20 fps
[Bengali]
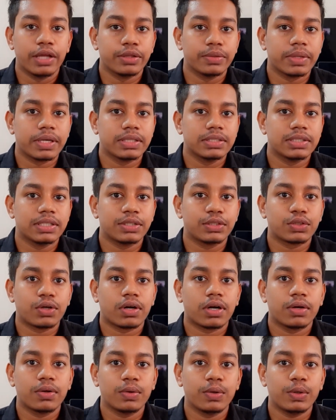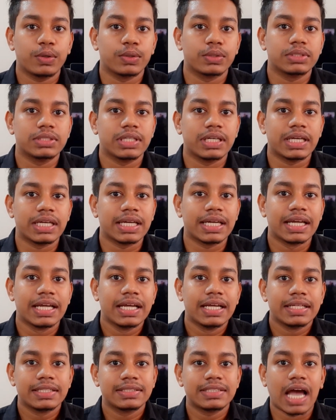তোমাকে জিজ্ঞেস করা হলো যে
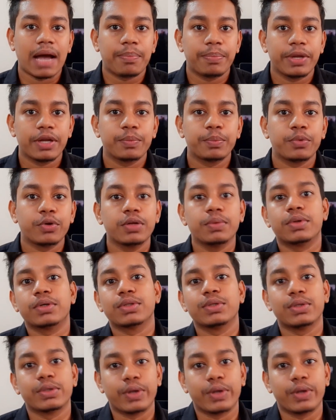চাপের পরিবর্তন